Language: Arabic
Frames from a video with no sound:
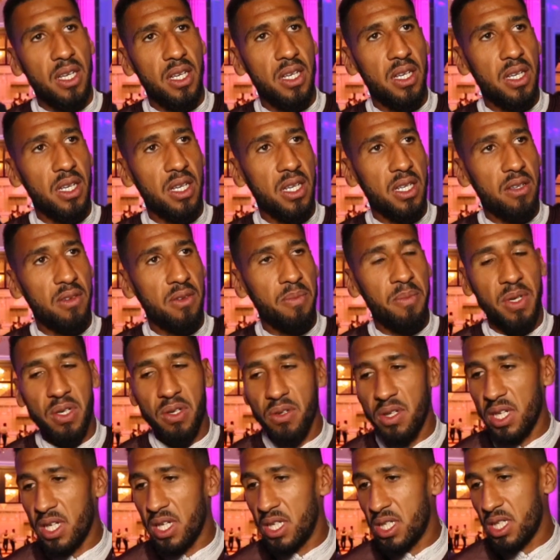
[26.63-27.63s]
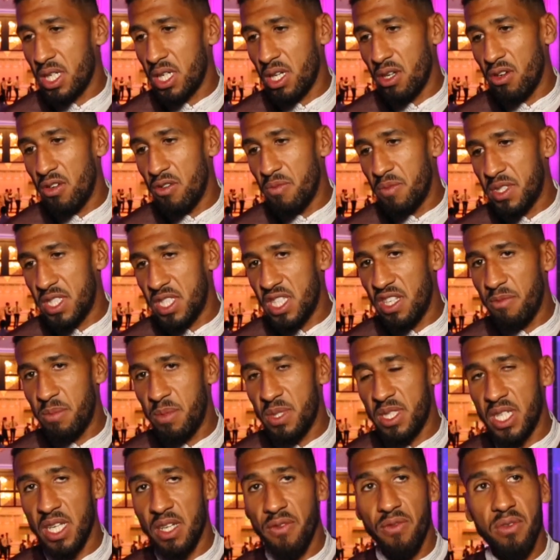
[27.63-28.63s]
آه، كما قلت كنشكرهم بزاف
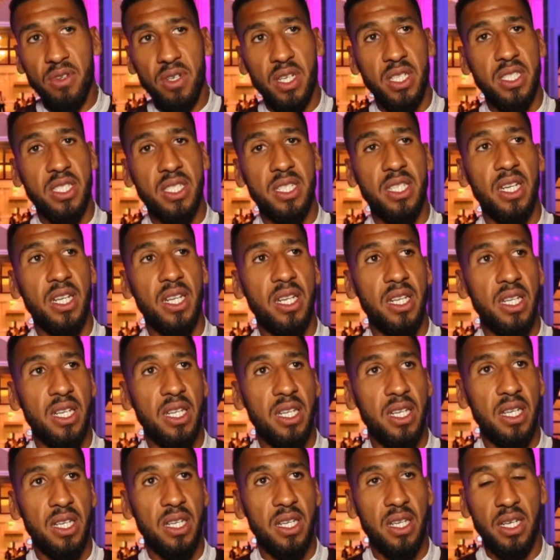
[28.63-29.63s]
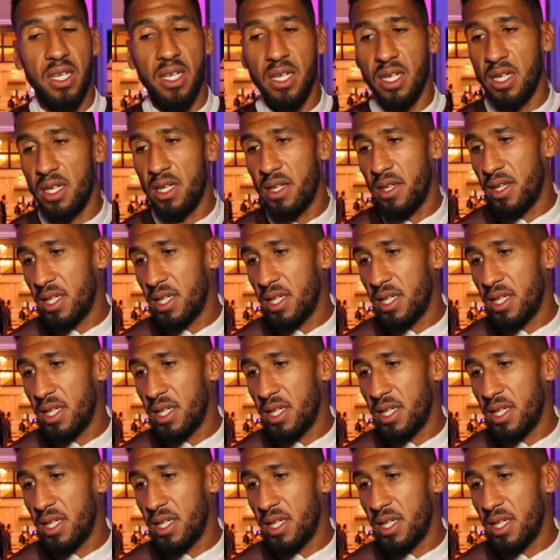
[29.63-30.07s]
بزاف وكنشكر آه،